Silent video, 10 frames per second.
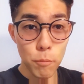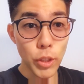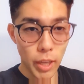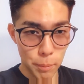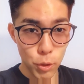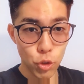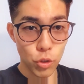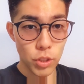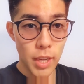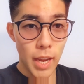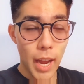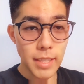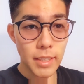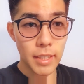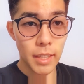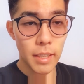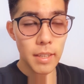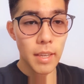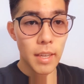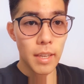muy nerviosos. Así que,
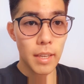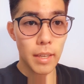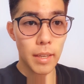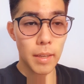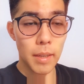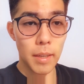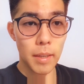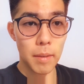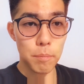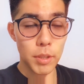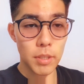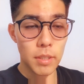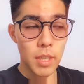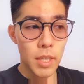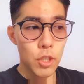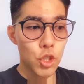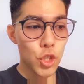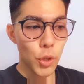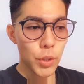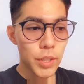pues
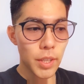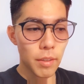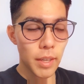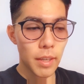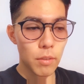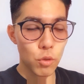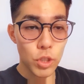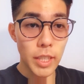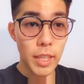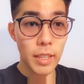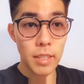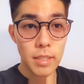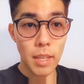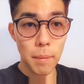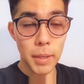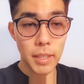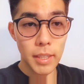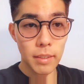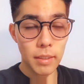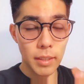yo creo que ustedes
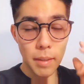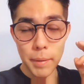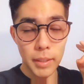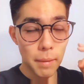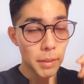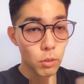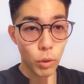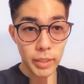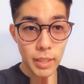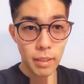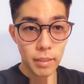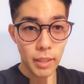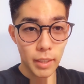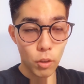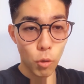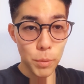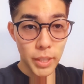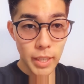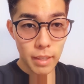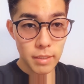deberían, deben tratar de
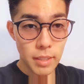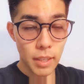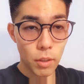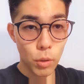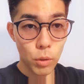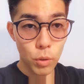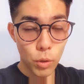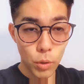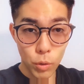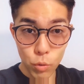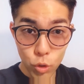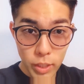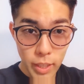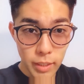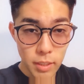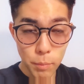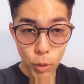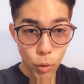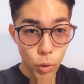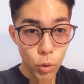comunicarse con, con, ustedes,
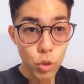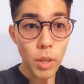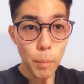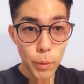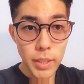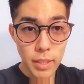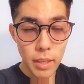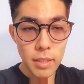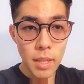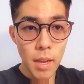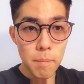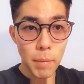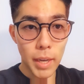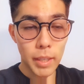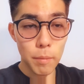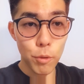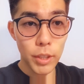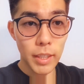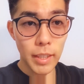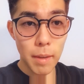bueno, con los japoneses, para que
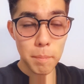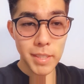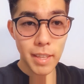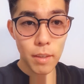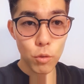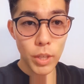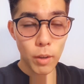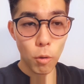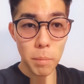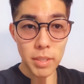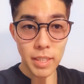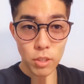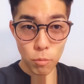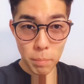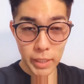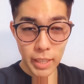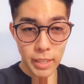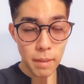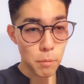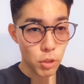puedan empezar una conversación
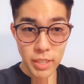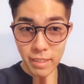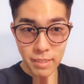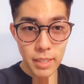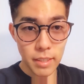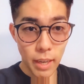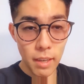pequeña, menos sencilla.